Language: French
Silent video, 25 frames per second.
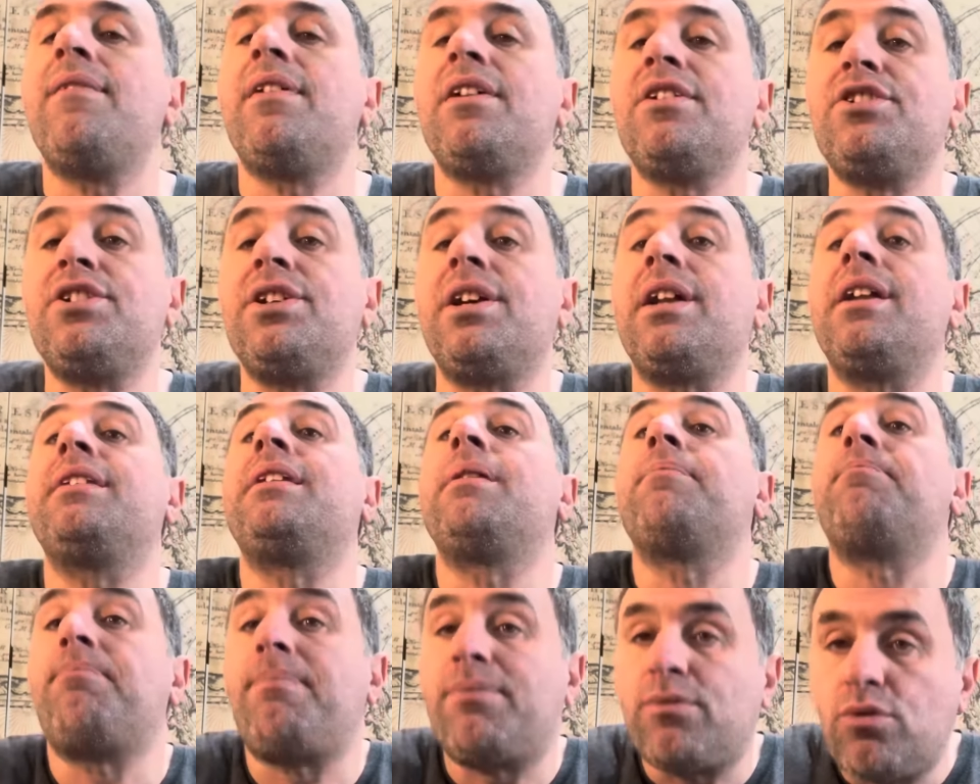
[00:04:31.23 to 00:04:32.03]
L'Algérie
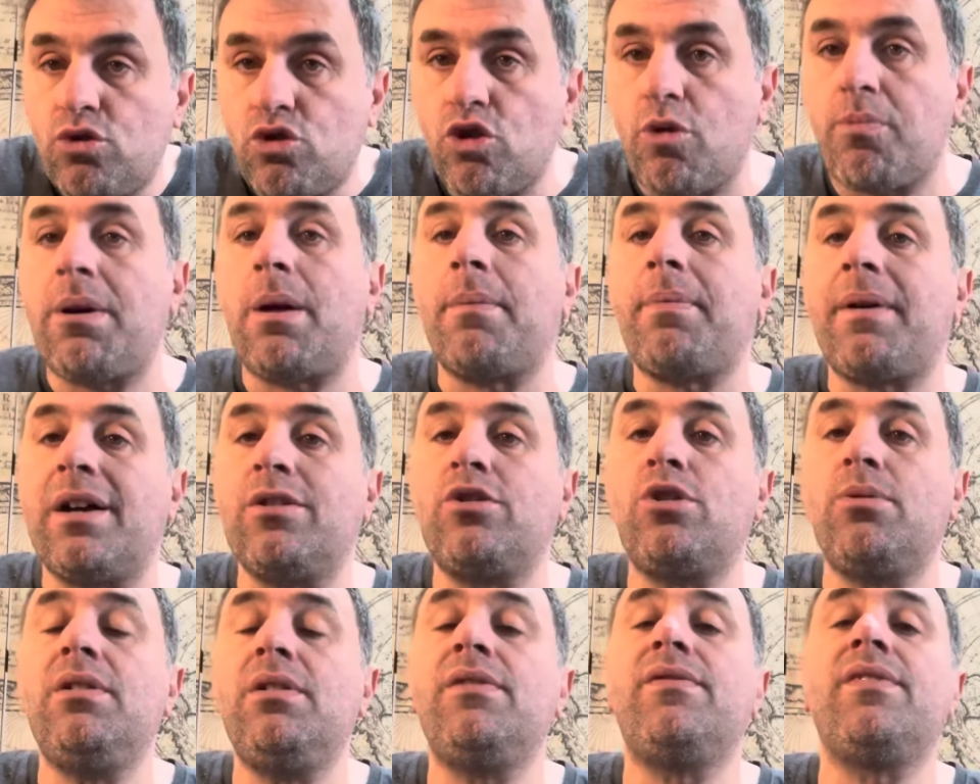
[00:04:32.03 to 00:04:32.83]
n'était toujours pas prête
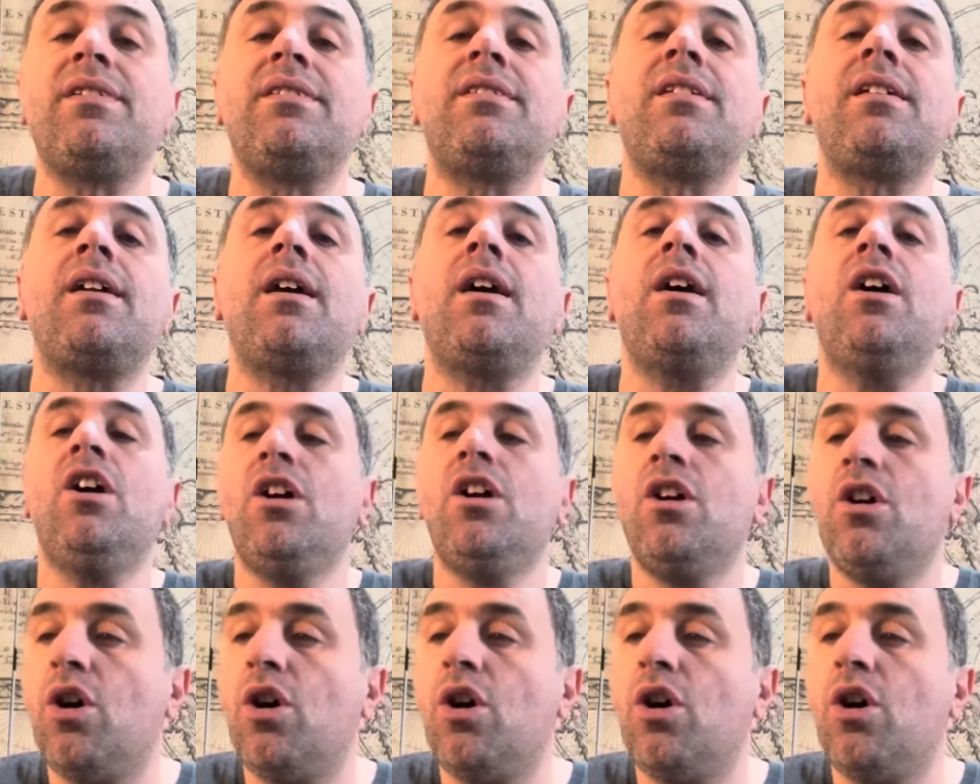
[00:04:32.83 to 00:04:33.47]
en 2021.